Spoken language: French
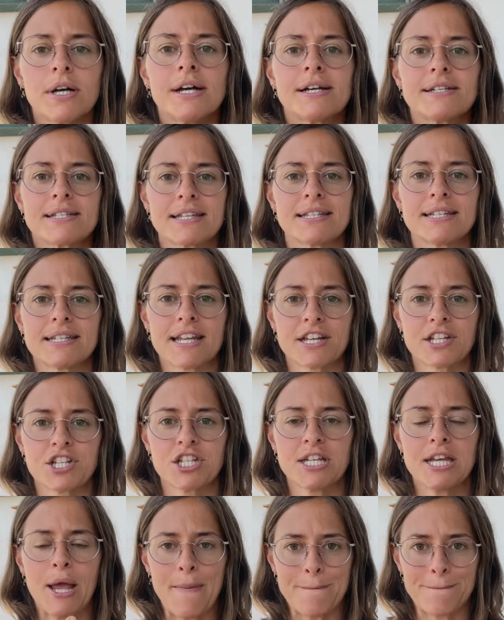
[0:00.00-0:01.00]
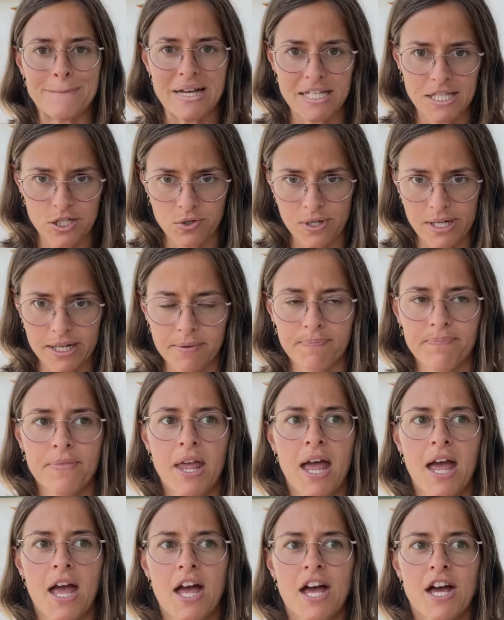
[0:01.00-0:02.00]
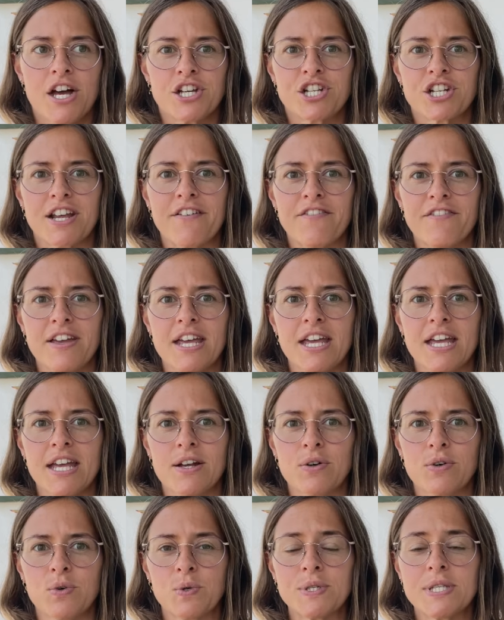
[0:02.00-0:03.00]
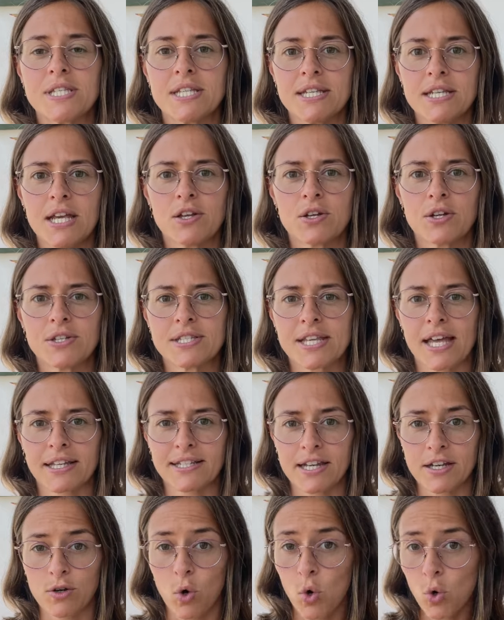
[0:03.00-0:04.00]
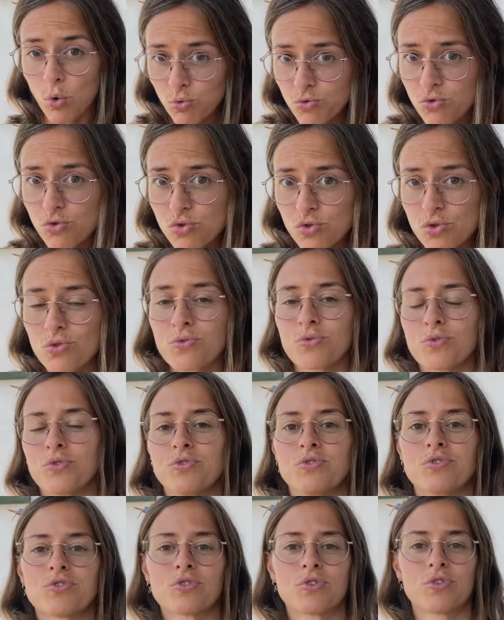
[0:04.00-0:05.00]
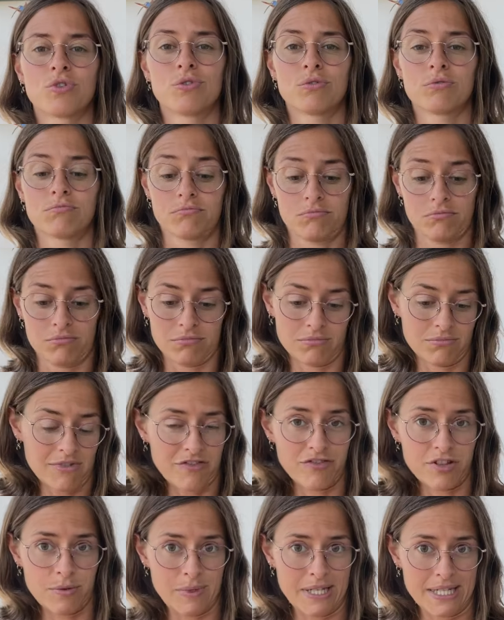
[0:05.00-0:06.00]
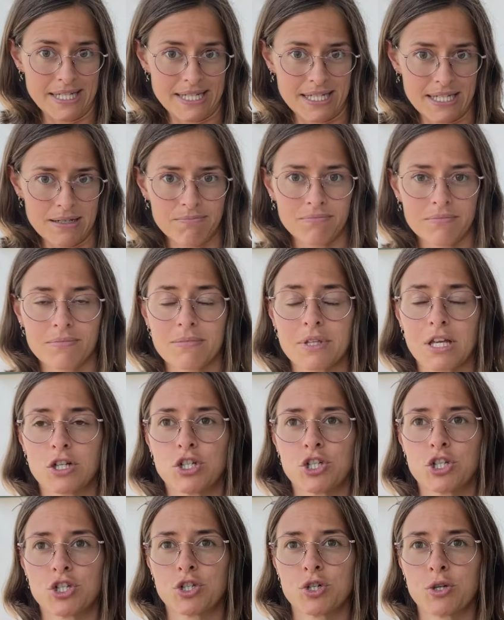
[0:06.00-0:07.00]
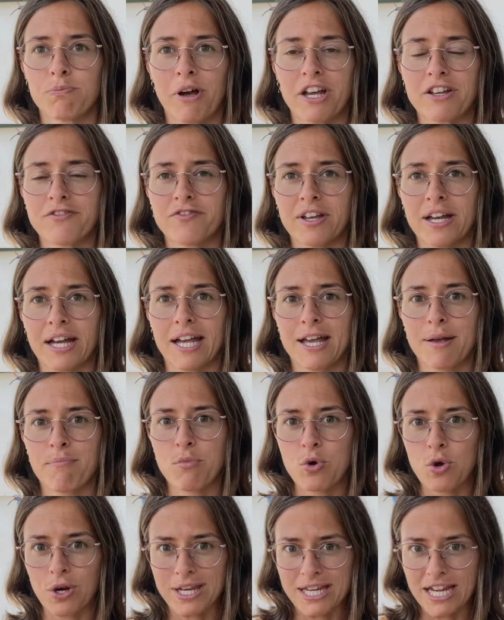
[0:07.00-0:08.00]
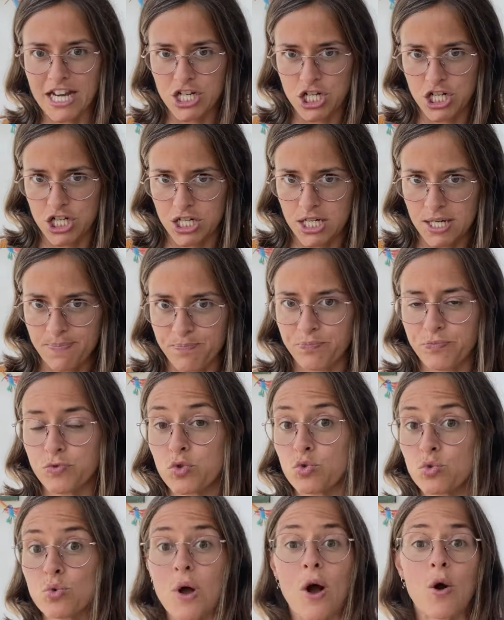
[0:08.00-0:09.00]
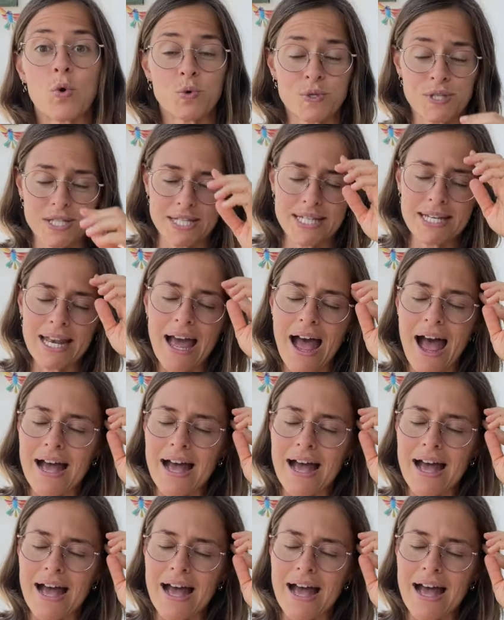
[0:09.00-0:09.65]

cette énergie masculine. J'avais aussi une certaine honte de ma féminité. Je préférais me cacher, dû aussi là